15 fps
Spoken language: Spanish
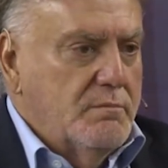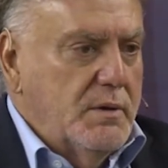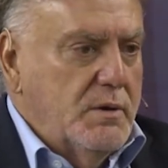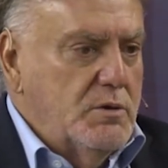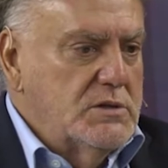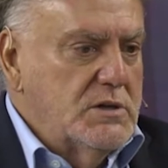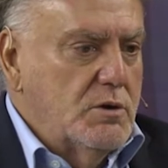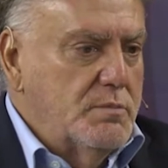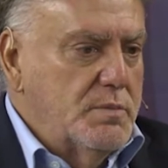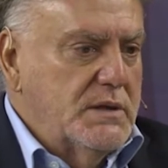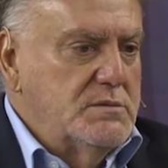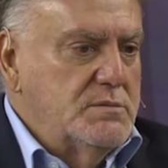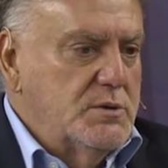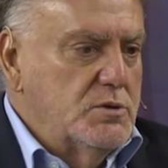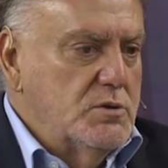Pero esa
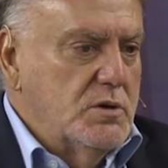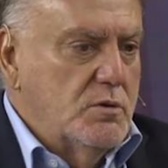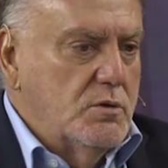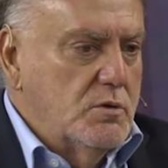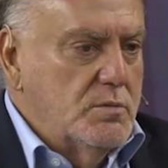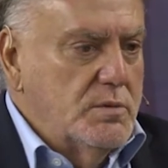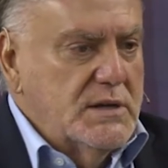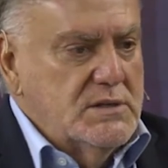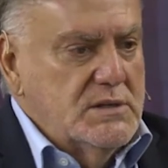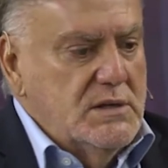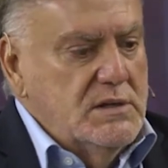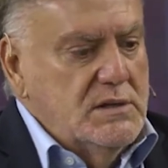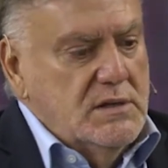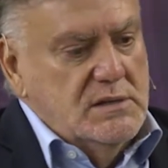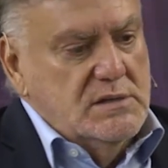coparticipación que logró
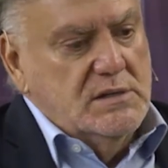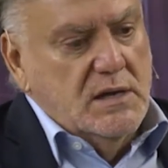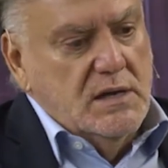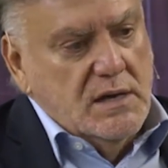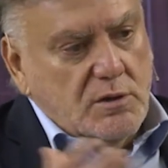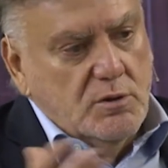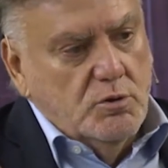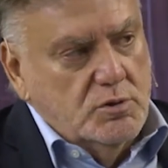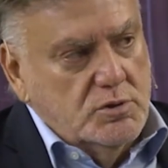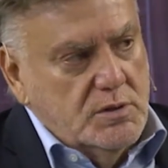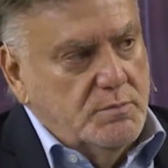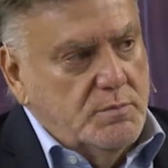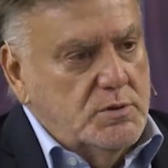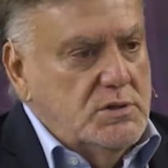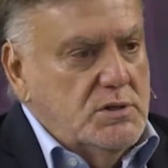Brasil, del 6 al
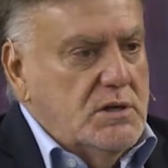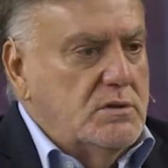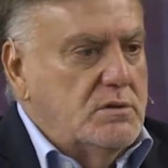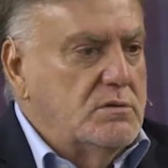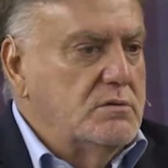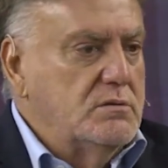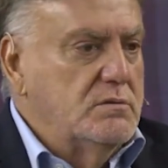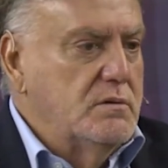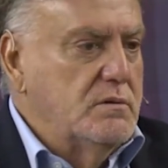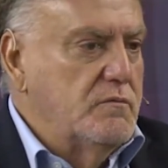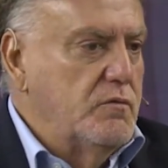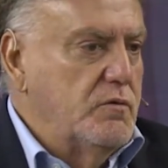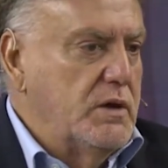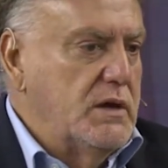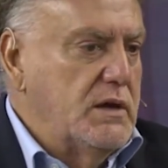12%,
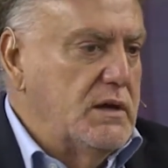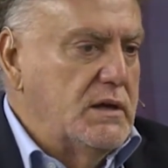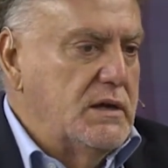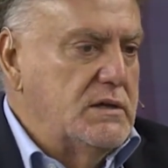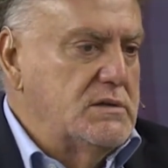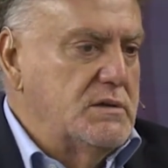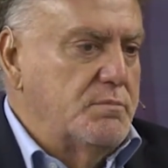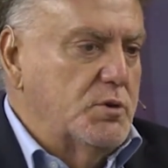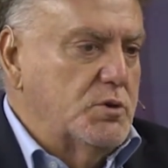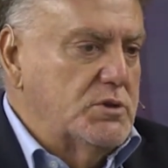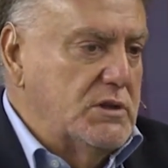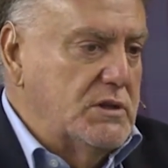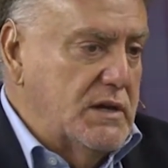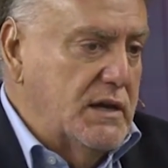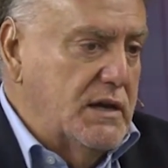fue ese
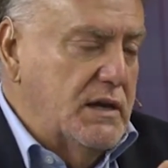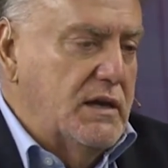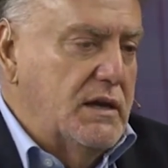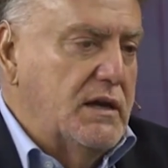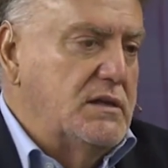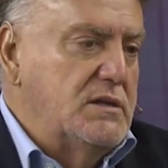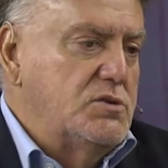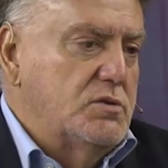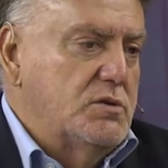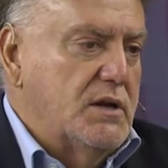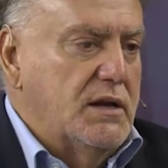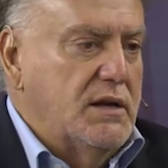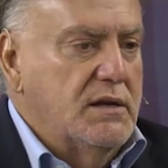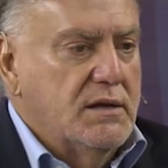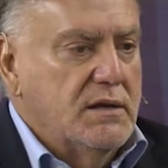porcentaje
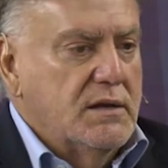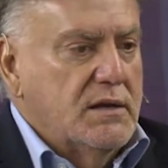adicional,